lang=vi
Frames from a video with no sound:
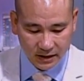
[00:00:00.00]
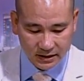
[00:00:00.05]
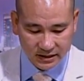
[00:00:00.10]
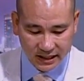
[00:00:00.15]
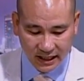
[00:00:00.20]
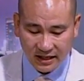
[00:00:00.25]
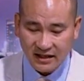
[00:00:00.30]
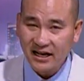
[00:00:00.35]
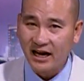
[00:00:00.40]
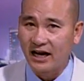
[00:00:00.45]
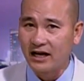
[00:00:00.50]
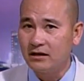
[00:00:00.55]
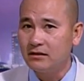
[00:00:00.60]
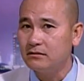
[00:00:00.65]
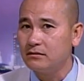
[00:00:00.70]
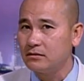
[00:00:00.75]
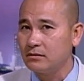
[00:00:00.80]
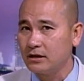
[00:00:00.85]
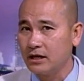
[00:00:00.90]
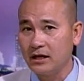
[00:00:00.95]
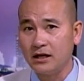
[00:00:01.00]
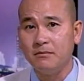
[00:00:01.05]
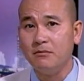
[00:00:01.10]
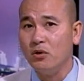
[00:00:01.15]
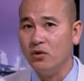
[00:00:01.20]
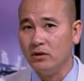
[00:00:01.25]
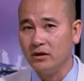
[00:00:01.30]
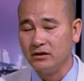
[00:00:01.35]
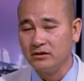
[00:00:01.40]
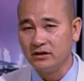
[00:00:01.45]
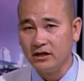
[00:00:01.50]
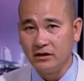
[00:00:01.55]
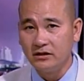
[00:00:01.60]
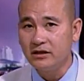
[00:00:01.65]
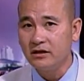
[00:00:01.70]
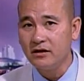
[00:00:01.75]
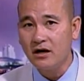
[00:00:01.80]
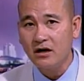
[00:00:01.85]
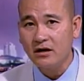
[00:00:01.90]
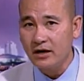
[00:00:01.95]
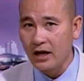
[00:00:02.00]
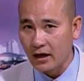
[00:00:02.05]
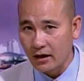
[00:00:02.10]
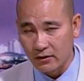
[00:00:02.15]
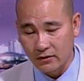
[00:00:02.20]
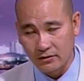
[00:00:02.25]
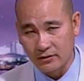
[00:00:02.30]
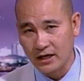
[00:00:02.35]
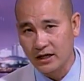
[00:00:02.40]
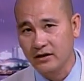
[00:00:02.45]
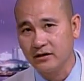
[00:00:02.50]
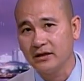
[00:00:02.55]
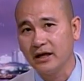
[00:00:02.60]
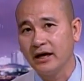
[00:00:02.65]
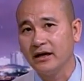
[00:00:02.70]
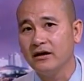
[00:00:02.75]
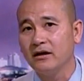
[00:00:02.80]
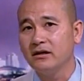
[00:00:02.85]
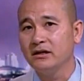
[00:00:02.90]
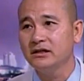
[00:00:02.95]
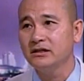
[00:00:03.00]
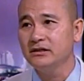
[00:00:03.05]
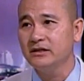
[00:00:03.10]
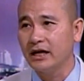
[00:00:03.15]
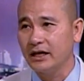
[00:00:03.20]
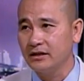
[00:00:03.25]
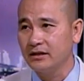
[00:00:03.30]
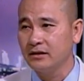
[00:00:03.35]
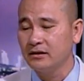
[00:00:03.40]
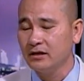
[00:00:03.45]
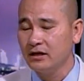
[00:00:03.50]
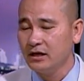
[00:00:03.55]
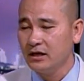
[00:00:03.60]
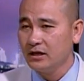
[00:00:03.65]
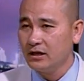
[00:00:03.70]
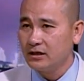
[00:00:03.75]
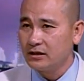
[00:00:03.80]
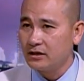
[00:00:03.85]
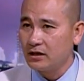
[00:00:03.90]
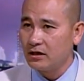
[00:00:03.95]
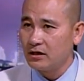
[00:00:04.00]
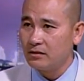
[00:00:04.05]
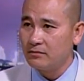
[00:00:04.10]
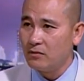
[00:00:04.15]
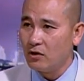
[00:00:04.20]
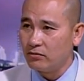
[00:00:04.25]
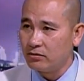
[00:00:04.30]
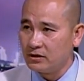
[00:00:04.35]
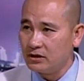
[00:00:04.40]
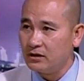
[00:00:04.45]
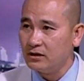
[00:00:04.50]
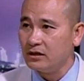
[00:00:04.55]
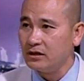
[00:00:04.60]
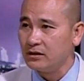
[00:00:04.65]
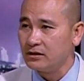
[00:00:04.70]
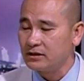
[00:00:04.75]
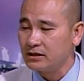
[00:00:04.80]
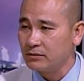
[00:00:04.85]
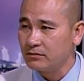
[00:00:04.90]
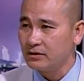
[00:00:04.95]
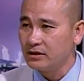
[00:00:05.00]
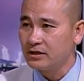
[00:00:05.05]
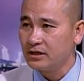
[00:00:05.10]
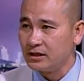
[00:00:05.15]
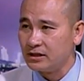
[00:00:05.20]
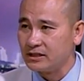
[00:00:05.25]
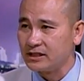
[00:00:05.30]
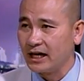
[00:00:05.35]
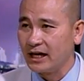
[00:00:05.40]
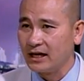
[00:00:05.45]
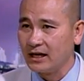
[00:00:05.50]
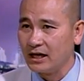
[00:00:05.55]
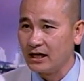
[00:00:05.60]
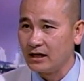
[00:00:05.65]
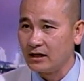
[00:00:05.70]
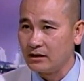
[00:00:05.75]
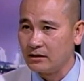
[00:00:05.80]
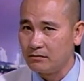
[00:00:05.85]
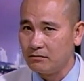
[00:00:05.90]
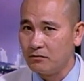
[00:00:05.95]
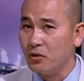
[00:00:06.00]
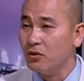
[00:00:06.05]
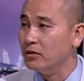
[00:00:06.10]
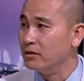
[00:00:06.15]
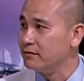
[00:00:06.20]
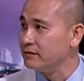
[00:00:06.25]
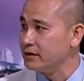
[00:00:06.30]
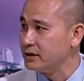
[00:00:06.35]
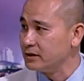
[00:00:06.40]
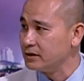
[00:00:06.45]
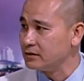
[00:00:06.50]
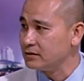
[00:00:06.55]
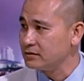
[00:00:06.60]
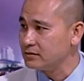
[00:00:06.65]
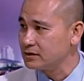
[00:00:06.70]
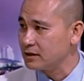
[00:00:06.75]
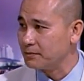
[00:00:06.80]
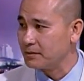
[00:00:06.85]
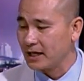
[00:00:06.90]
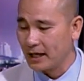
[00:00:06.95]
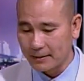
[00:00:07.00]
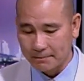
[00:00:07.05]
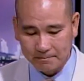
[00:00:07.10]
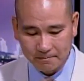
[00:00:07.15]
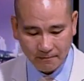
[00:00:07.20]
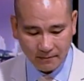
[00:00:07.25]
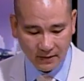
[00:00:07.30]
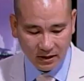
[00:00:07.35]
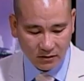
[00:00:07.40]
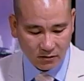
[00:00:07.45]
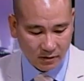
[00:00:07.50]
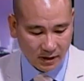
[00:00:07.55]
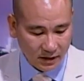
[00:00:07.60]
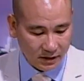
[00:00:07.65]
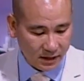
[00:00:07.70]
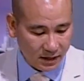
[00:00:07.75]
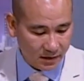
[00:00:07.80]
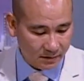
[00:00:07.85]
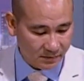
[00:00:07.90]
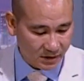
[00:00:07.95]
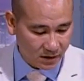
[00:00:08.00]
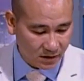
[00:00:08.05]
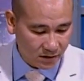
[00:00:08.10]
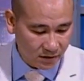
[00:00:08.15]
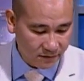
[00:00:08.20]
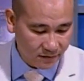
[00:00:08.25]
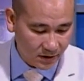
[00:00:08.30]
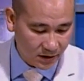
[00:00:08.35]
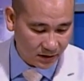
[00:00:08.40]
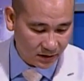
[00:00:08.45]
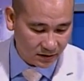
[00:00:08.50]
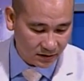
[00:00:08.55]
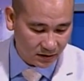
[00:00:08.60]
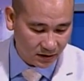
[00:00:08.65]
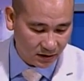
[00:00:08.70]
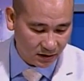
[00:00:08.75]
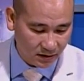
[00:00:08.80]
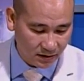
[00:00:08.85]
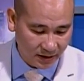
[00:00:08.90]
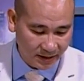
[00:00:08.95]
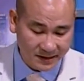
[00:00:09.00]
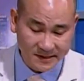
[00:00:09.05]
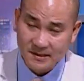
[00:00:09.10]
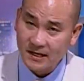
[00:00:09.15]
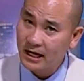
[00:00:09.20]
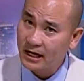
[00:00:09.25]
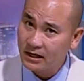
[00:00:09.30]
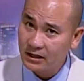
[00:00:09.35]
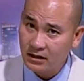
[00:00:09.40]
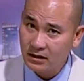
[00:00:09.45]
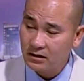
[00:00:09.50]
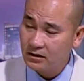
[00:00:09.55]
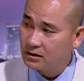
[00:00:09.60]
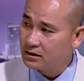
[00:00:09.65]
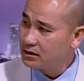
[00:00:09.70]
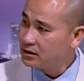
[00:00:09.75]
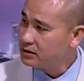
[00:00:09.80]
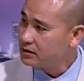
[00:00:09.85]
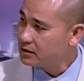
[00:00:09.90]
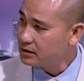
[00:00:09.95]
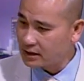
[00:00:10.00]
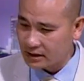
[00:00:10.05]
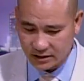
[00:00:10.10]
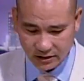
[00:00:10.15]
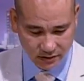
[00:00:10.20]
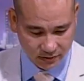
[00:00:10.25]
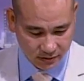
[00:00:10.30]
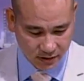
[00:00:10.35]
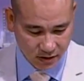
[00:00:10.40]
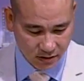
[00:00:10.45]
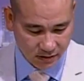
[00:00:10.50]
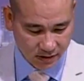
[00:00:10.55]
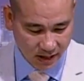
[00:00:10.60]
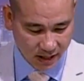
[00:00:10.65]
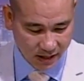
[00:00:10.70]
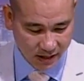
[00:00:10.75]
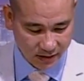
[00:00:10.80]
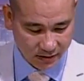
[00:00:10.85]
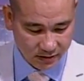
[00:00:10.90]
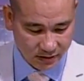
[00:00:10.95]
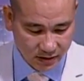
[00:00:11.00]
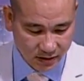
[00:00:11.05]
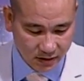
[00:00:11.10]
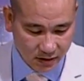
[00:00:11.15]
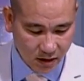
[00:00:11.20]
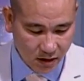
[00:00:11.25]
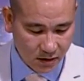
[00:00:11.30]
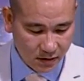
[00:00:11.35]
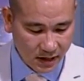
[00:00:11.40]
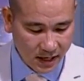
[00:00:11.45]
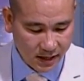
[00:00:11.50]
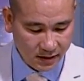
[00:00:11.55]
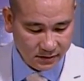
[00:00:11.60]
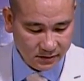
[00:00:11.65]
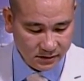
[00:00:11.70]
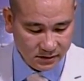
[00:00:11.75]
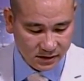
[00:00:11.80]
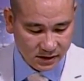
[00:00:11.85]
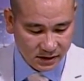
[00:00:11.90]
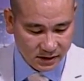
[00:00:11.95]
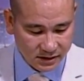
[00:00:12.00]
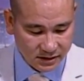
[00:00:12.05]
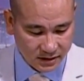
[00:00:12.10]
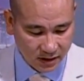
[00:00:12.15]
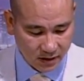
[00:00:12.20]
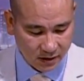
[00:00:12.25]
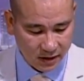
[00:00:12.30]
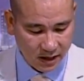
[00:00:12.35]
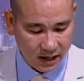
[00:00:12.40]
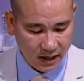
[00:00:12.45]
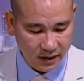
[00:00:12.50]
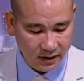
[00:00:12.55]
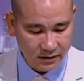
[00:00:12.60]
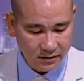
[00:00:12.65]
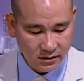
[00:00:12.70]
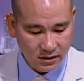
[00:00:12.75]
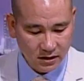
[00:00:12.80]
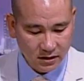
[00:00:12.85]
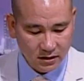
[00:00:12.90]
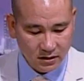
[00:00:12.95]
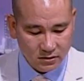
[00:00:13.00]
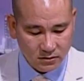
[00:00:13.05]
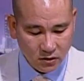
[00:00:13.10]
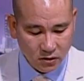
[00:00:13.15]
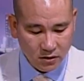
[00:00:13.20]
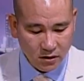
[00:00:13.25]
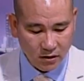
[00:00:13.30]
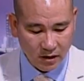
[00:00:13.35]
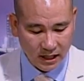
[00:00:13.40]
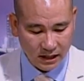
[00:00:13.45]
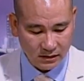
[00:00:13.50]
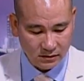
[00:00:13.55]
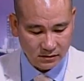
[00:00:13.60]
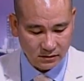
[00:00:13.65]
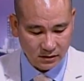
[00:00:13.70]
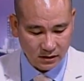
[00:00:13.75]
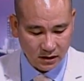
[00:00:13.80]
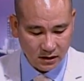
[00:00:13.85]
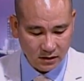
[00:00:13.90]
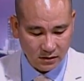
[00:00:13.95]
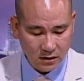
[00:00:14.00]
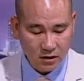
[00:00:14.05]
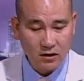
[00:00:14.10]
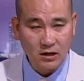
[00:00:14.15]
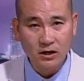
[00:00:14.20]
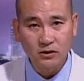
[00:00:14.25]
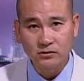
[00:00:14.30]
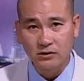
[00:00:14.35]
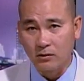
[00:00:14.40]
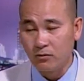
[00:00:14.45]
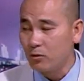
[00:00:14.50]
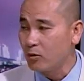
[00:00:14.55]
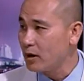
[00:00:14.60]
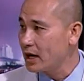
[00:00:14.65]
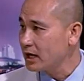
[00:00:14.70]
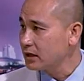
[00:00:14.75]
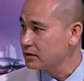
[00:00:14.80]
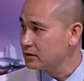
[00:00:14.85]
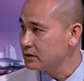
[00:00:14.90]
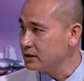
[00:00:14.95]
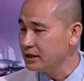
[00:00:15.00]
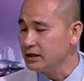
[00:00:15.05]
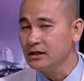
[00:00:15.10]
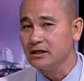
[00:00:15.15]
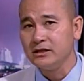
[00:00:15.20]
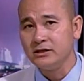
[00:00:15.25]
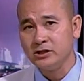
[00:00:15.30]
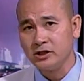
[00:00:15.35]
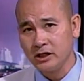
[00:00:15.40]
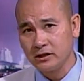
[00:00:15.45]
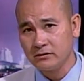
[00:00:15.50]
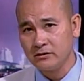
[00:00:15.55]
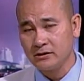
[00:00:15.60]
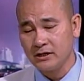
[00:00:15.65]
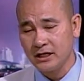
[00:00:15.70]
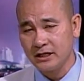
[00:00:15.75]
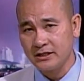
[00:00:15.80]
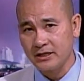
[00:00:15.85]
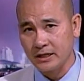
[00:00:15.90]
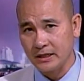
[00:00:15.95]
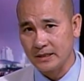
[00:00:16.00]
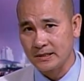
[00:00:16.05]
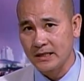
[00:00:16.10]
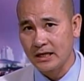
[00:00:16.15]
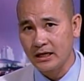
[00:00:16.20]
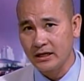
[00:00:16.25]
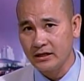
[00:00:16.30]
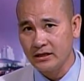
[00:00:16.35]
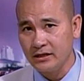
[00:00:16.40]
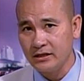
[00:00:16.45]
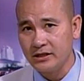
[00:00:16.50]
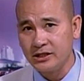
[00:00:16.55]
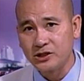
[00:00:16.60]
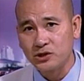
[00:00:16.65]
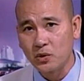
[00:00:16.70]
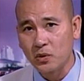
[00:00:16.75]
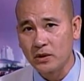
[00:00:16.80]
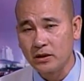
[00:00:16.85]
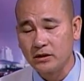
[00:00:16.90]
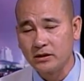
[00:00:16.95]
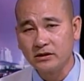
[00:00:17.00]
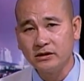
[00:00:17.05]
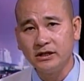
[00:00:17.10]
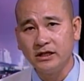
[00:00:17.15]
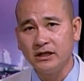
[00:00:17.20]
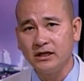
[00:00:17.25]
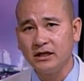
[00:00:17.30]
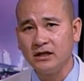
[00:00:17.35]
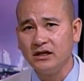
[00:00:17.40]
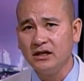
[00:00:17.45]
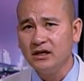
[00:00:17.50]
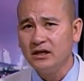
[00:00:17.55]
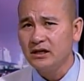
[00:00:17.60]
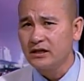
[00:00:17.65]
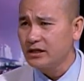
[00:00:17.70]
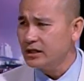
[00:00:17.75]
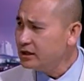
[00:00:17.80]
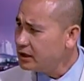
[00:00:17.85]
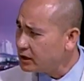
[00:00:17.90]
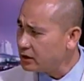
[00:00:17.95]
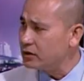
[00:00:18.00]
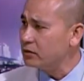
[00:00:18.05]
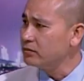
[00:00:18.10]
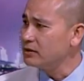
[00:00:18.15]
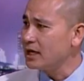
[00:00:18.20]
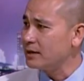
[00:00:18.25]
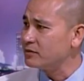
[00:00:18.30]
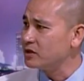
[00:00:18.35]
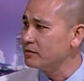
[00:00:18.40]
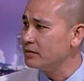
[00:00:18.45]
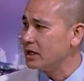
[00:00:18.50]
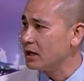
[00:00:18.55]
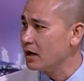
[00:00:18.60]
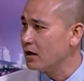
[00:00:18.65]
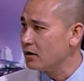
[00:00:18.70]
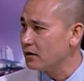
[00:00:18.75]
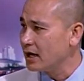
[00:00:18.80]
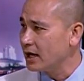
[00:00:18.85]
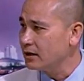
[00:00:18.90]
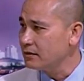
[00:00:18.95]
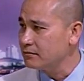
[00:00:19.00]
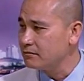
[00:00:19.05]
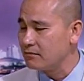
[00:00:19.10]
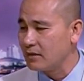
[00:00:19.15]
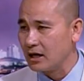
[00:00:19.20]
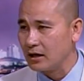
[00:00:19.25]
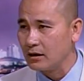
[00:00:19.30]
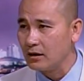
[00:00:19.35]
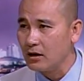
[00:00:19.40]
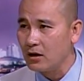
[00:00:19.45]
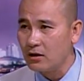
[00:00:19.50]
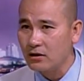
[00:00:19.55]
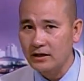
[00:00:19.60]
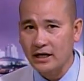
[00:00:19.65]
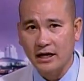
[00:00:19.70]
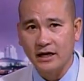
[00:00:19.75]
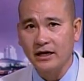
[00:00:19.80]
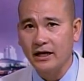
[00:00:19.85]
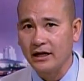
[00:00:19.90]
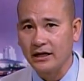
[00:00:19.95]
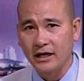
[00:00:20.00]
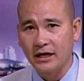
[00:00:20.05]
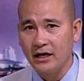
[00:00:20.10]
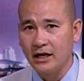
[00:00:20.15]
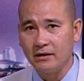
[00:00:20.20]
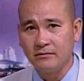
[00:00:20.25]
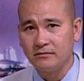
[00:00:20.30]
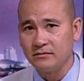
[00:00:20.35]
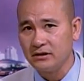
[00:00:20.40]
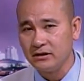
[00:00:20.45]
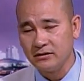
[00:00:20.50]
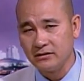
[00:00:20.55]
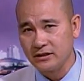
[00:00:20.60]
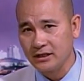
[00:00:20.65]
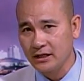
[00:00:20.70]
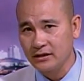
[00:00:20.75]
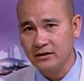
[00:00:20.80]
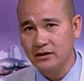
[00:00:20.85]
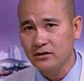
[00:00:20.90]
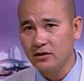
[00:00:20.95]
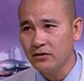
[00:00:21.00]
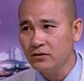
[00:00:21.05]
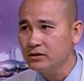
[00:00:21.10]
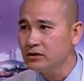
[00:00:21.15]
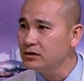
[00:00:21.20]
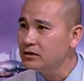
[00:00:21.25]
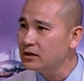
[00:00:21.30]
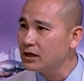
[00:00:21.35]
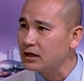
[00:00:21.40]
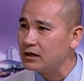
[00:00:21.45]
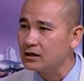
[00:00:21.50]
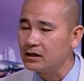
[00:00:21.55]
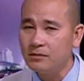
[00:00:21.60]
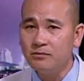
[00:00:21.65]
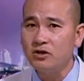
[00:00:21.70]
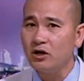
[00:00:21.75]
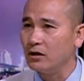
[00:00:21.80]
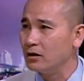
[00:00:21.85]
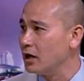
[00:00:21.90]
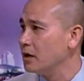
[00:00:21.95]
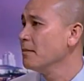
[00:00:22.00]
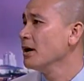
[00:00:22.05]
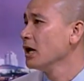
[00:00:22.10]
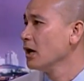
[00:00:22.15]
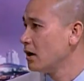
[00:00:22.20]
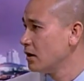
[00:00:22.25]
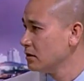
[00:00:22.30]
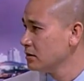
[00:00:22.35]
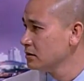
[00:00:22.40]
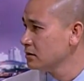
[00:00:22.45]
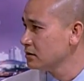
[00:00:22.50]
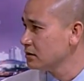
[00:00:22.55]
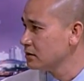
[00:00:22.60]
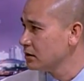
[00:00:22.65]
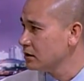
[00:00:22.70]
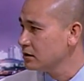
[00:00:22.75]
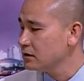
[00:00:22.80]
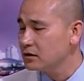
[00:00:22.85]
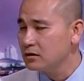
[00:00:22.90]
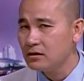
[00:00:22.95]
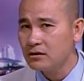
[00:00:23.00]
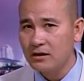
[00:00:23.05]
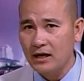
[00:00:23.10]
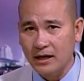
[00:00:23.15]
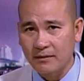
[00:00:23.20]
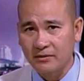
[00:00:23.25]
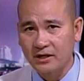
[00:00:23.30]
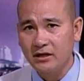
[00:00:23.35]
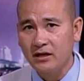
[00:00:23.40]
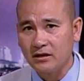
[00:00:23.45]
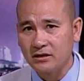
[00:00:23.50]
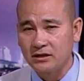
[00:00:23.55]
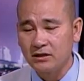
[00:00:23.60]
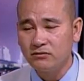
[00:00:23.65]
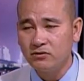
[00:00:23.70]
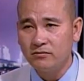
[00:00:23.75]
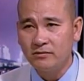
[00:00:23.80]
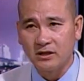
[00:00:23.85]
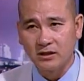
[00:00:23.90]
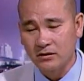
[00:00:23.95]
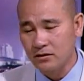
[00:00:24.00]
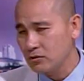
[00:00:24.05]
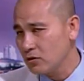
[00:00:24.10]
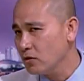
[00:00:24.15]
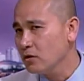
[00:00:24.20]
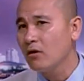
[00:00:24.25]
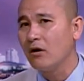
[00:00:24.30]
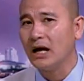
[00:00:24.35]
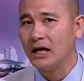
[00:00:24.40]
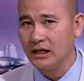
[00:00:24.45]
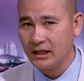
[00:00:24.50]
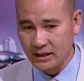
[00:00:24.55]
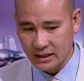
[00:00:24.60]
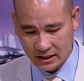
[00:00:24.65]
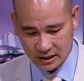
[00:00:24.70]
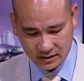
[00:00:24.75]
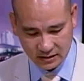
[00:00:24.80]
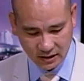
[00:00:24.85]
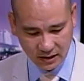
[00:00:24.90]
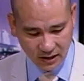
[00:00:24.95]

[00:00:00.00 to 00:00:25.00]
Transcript: chán nản hay là buồn. Những cái đó đều là có thể nói giải thích cho một người trong cái tình trạng là buồn, phiền, trầm cảm. Hoặc là mình nói về anxiety, như là sự lo ngại, lo lắng, sợ hãi, rối loạn, lo, lo âu tổng quát, có nghĩa là generalized anxiety disorder, có nghĩa là cái gì cũng làm cho mình lo lắng, mà lo cả ngày cả đêm, từ sáng tới tối cứ là kiếm chuyện để mà lo. Nó, nó, nó làm cái đời sống của mình nó rối loạn lên hết.